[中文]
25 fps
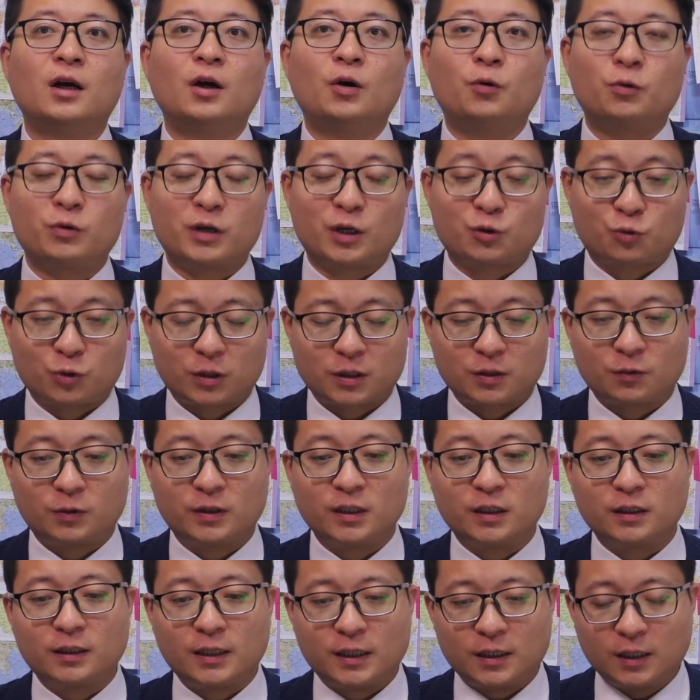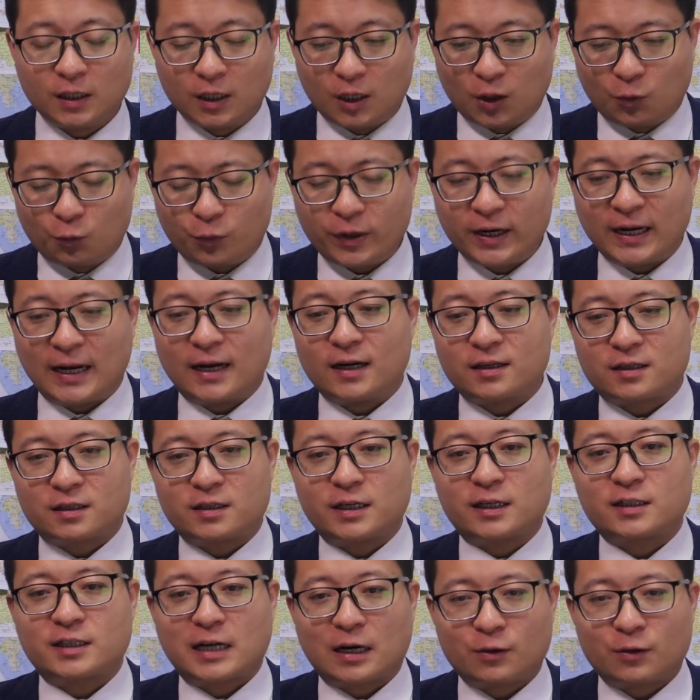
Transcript: 我就要说这个问题。那未来的时间，